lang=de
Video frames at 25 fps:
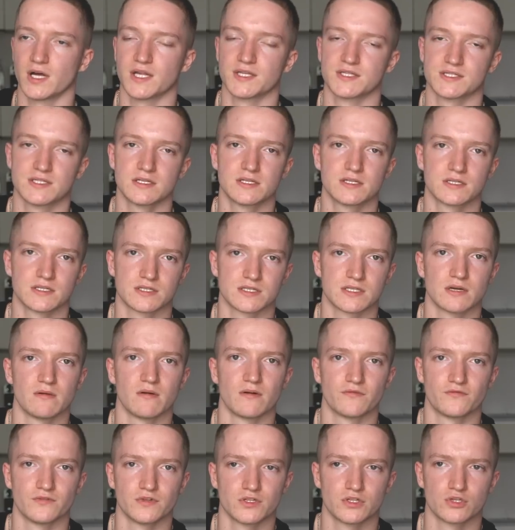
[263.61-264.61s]
An sich ist es
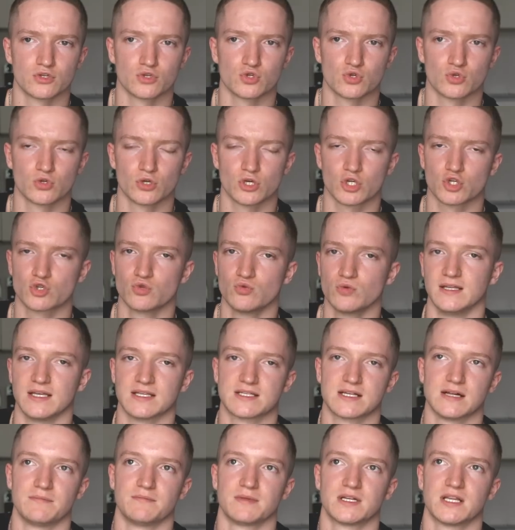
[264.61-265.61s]
aber, finde ich, ein schöner Schuh. Der
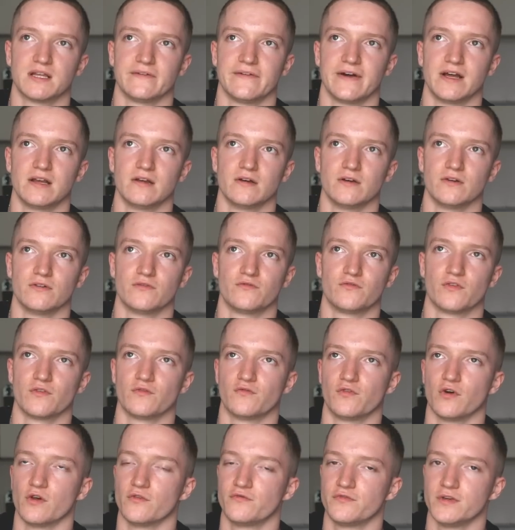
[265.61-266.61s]
ist halt mittlerweile von
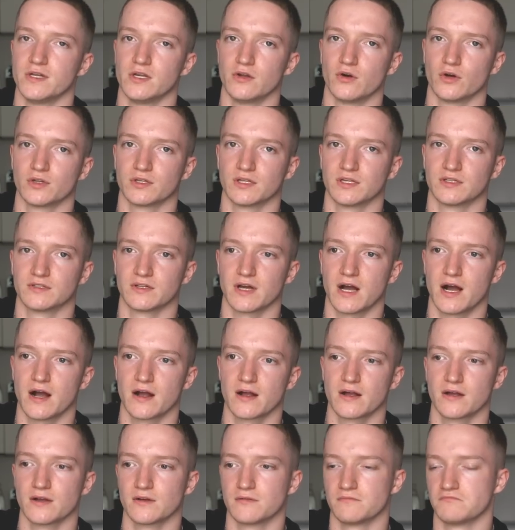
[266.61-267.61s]
voll vielen Leuten
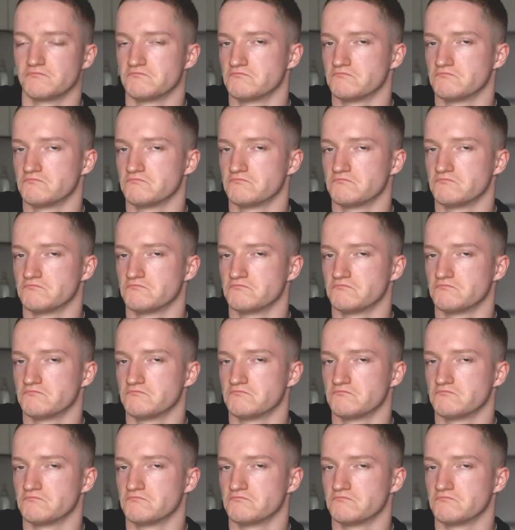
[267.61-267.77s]
getragen.